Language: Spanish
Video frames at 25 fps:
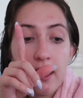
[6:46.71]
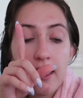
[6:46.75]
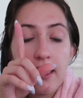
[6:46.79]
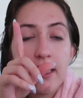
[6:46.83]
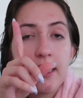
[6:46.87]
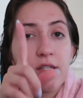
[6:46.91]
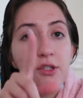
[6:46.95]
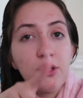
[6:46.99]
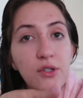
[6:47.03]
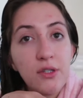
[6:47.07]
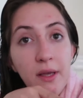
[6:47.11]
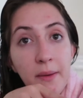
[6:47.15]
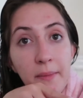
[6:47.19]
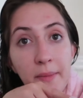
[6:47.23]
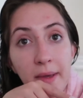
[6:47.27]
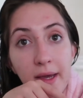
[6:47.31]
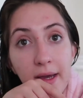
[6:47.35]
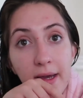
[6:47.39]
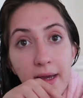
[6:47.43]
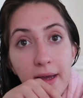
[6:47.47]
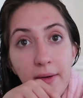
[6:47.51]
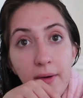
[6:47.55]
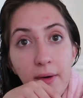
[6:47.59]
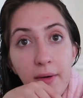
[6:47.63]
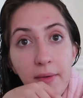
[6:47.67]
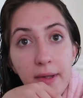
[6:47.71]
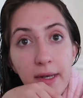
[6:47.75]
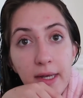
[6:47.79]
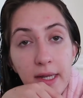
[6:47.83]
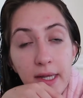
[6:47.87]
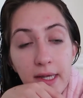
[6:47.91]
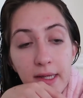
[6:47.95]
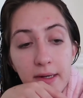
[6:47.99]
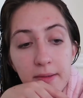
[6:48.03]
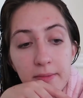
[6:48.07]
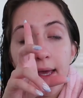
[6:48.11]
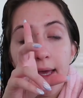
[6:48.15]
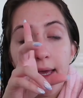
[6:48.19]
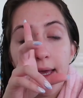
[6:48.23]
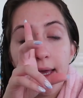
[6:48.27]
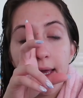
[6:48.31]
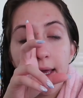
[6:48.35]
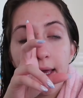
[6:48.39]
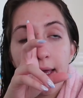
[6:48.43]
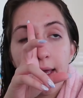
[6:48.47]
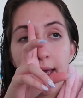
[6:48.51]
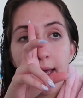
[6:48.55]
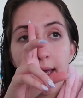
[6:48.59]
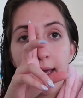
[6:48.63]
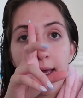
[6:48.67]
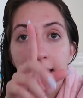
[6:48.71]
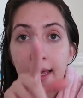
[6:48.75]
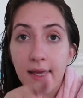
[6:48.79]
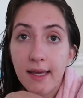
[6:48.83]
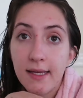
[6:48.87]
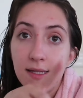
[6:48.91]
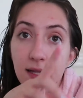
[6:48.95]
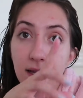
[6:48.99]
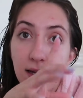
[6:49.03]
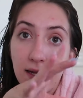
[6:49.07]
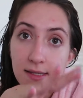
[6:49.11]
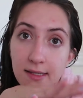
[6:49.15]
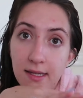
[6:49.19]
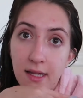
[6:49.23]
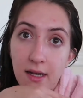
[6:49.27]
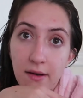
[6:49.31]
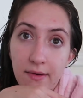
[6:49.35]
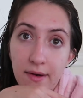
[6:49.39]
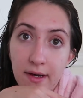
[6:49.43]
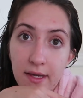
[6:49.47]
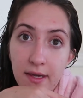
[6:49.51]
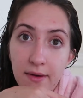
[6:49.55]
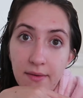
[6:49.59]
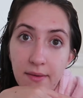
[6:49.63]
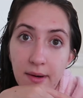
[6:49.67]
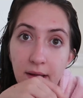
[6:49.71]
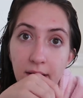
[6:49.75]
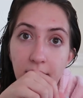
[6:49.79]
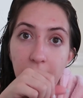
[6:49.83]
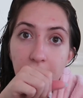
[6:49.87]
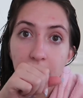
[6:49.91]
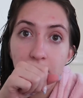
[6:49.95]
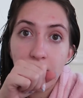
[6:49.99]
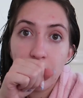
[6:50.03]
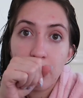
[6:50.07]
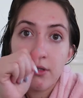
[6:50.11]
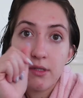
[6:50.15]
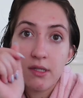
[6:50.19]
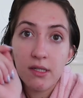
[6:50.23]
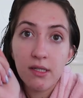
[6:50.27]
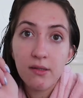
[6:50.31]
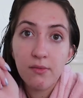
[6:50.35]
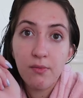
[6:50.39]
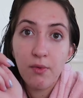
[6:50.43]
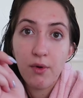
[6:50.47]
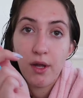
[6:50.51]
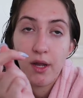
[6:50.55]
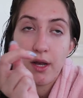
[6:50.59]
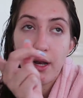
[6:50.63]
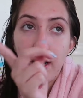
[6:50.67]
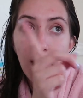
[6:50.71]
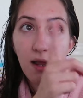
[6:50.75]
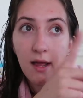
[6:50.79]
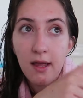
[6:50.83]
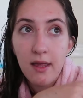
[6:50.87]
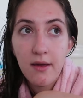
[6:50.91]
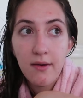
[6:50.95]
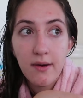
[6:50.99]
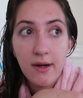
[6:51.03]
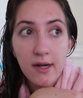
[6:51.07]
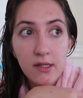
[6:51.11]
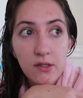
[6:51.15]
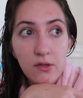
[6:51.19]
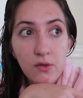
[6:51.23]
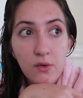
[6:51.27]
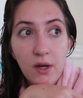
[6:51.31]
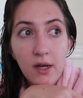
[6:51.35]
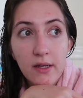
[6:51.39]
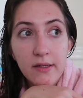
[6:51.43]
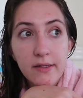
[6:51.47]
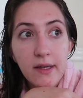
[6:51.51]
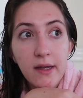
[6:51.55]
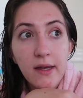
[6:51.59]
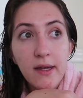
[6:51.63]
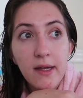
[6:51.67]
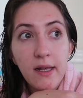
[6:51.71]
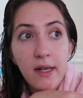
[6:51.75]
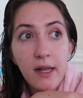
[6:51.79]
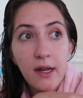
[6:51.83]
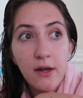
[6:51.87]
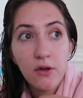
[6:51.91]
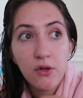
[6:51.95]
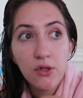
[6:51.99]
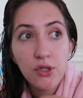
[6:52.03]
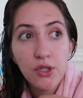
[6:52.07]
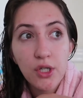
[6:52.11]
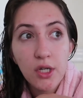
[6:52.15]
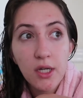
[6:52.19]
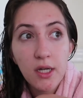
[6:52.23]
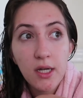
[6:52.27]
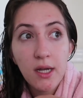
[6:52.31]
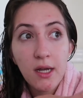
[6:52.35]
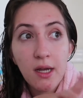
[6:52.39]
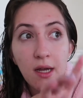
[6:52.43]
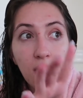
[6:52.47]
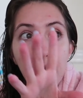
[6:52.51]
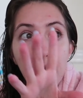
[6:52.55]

De hecho esa amiga que va a venir, eh, ella es la que se la va a llevar, entonces voy a irla a llevar a su casa en la noche